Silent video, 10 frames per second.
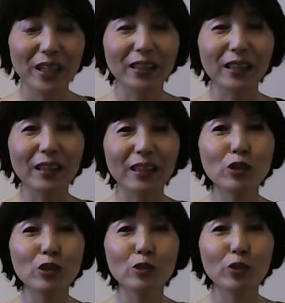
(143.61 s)
だから
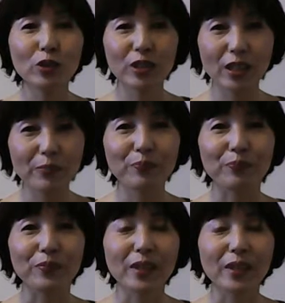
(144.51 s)
24時間
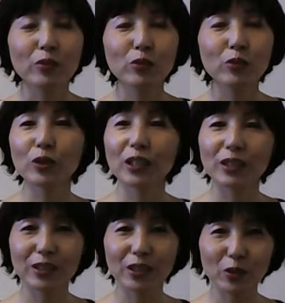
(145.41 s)
ずっと
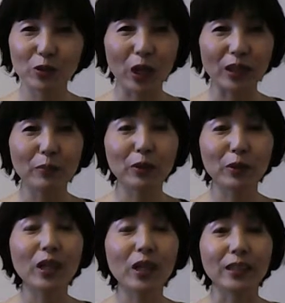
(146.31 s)
私たちの頭の
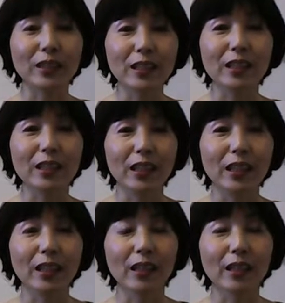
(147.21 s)
中に、
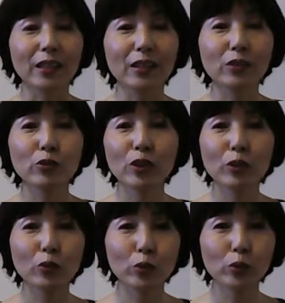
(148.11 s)
えー、居続け
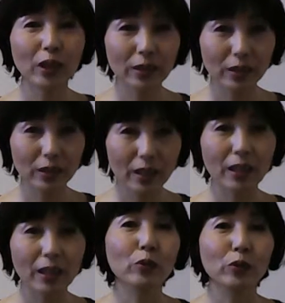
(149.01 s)
ることだって
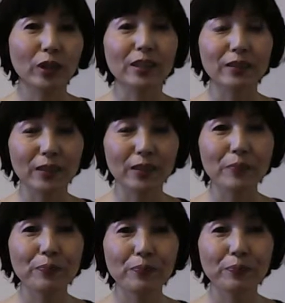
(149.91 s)
可能なんですね
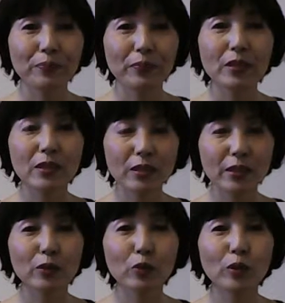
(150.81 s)
で実
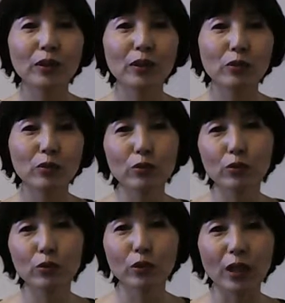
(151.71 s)
際そうやって
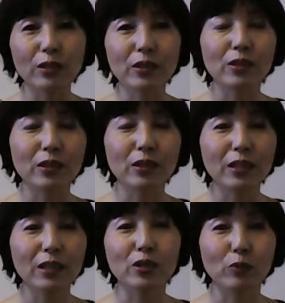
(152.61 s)
ずっと何日
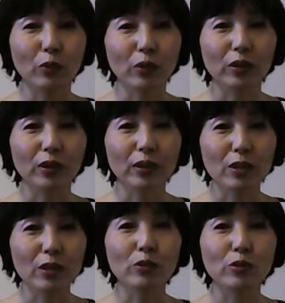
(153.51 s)
何日も
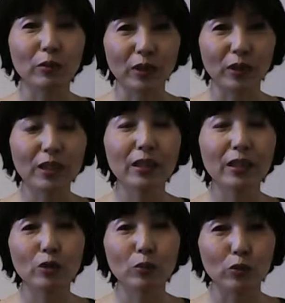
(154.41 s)
何週間も何ヶ
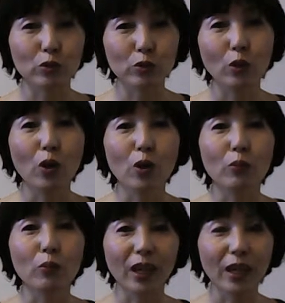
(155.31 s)
月もずっと
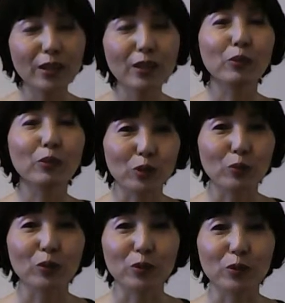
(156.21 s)
もう何年もの人
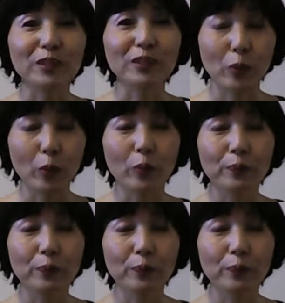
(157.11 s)
もいますけど